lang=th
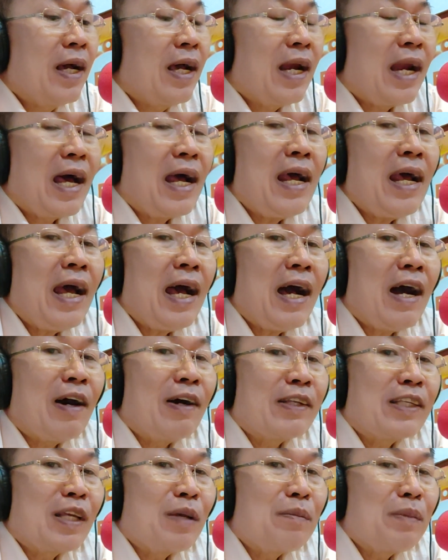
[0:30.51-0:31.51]
หลังข่าว
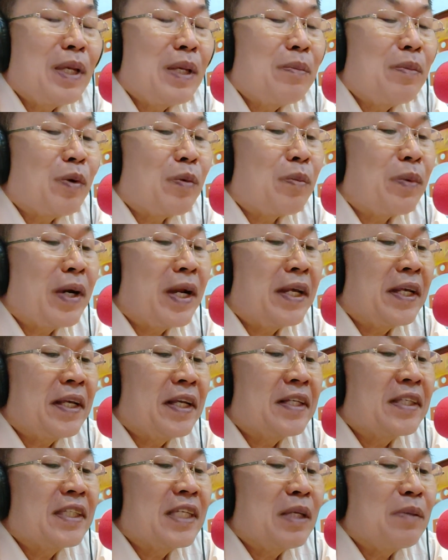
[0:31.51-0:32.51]
จะมีบทเพลงอี
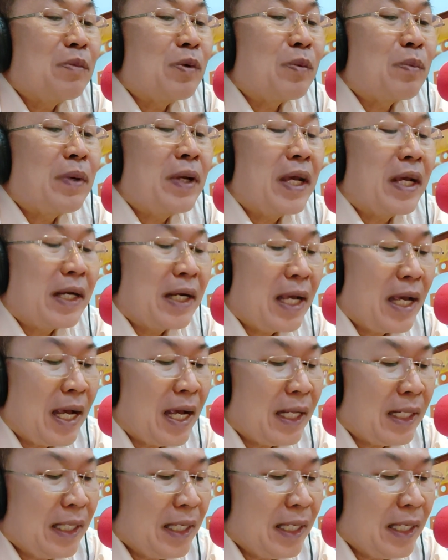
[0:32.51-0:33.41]
ก 4 บทเพลงนะฮะ